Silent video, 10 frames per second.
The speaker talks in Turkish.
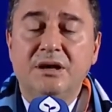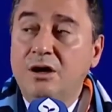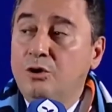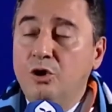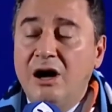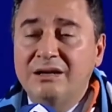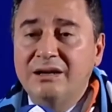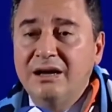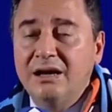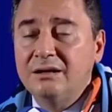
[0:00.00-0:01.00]
O
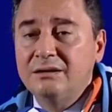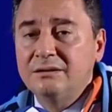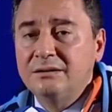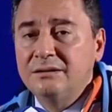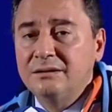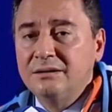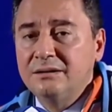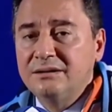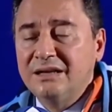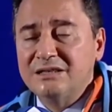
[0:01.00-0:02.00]
arkaya
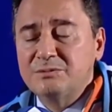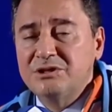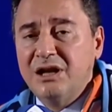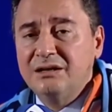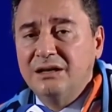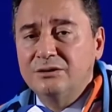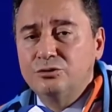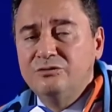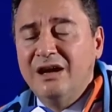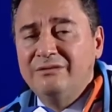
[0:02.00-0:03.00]
yazmışlar ya
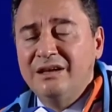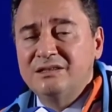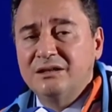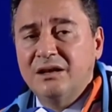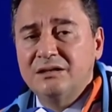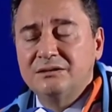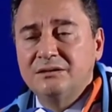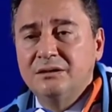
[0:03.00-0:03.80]
güven ve istikrar.